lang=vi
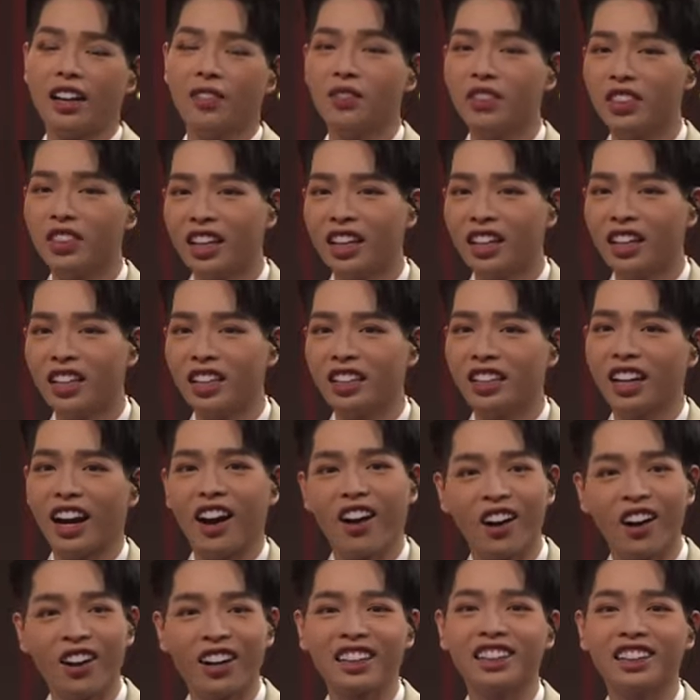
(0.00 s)
em tên cả
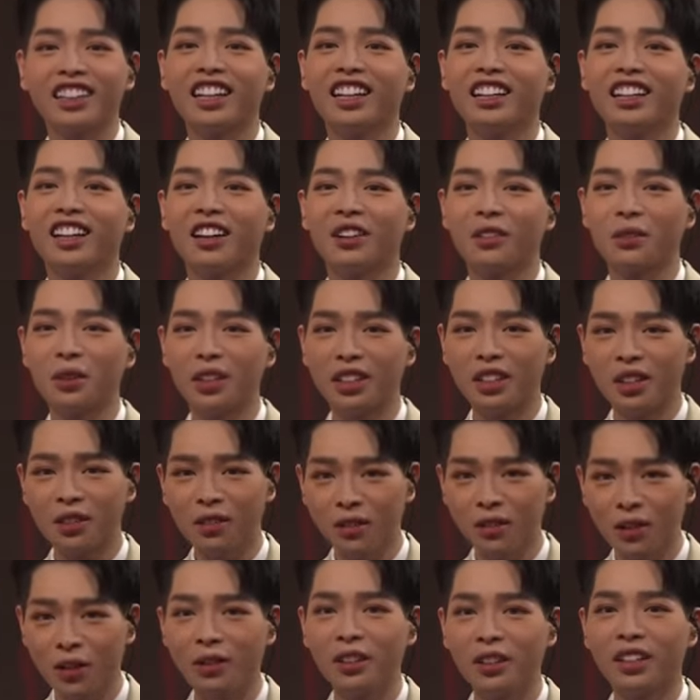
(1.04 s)
họ cả tên là nguyễn đức
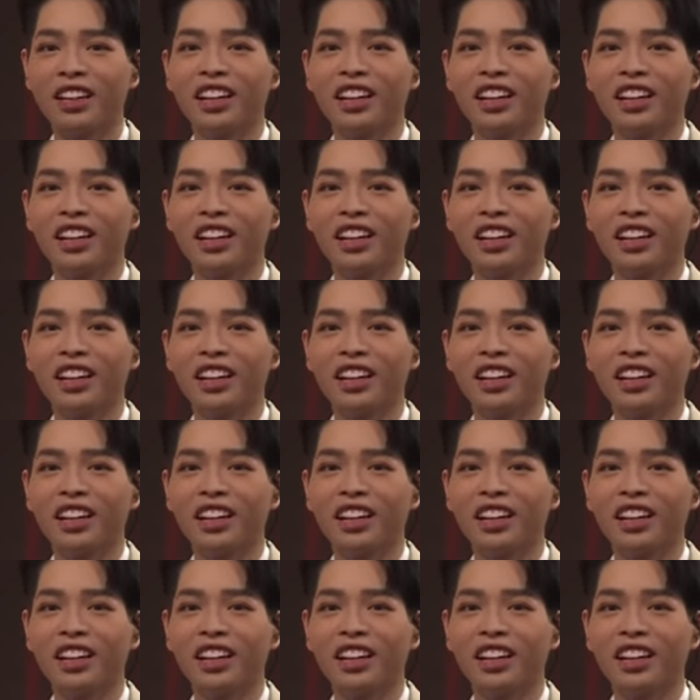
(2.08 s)
phúc